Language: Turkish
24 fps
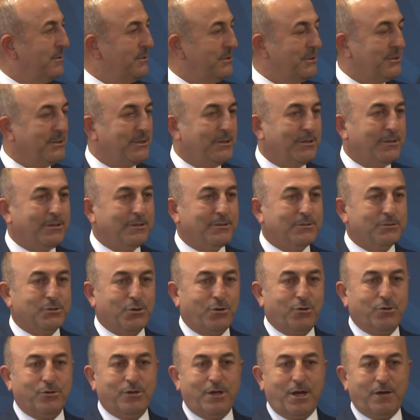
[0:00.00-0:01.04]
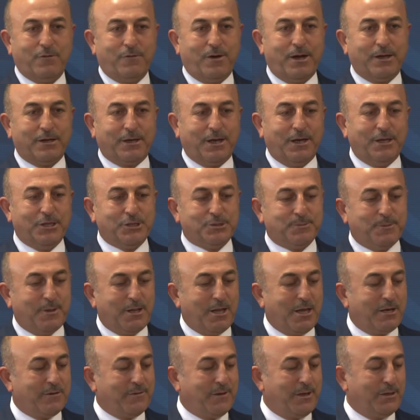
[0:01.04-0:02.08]
ciddi sorunlar var,
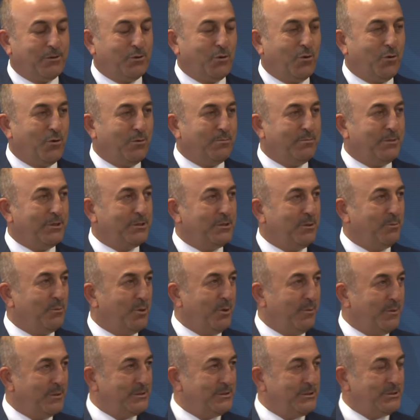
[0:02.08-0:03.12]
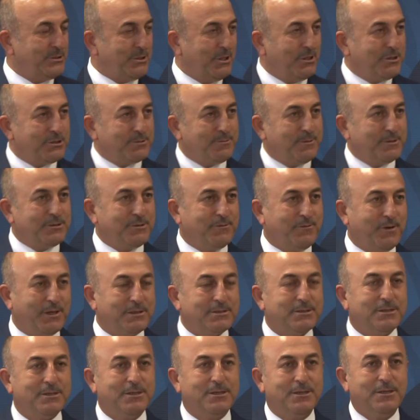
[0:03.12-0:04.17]
gelişmeler var, yoğun bir diplomasi çalışması var.